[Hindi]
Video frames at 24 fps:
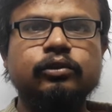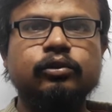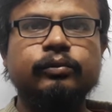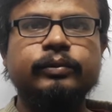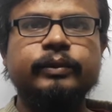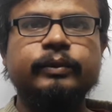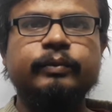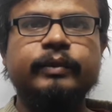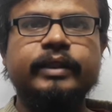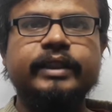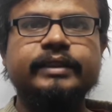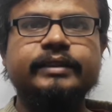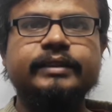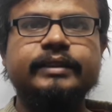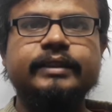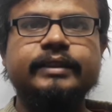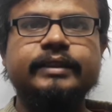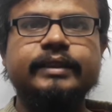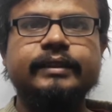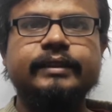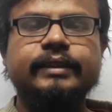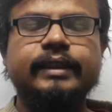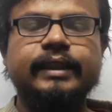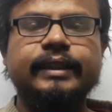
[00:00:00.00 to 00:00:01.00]
को भी प्रेस
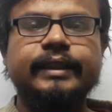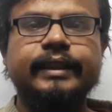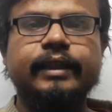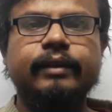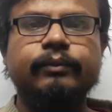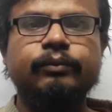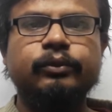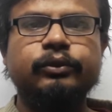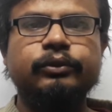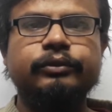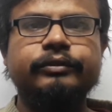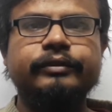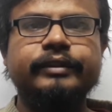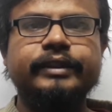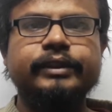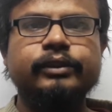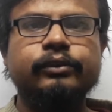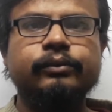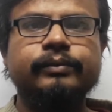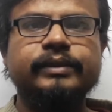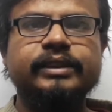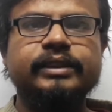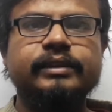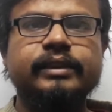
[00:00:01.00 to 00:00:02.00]
कीजिए ताकि आप कोई
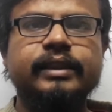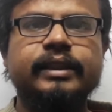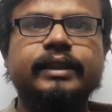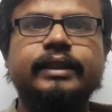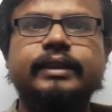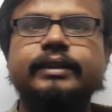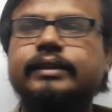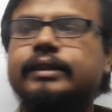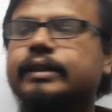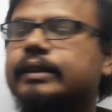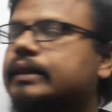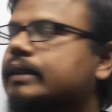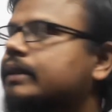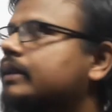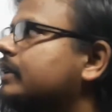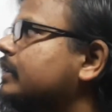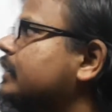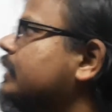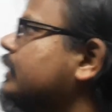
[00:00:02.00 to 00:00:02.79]
वीडियो मिस ना कर सके